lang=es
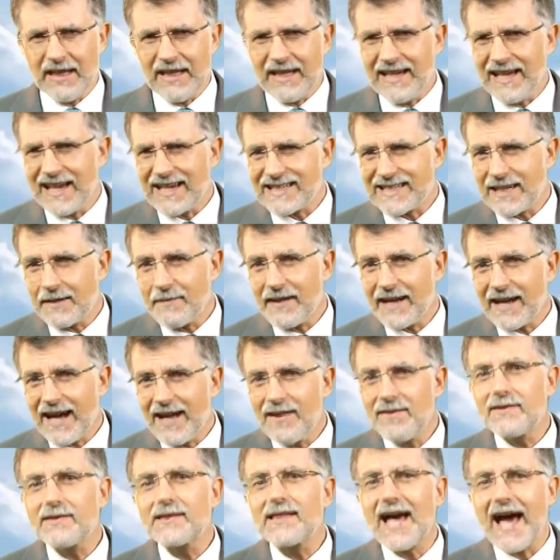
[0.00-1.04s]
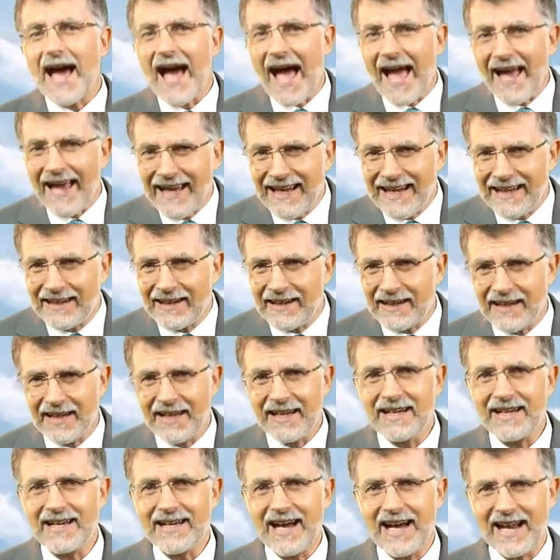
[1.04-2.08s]
y la semejanza a Él
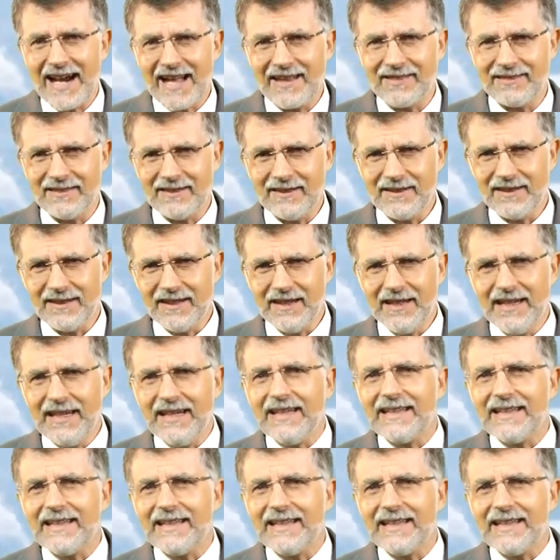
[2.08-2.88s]
en carácter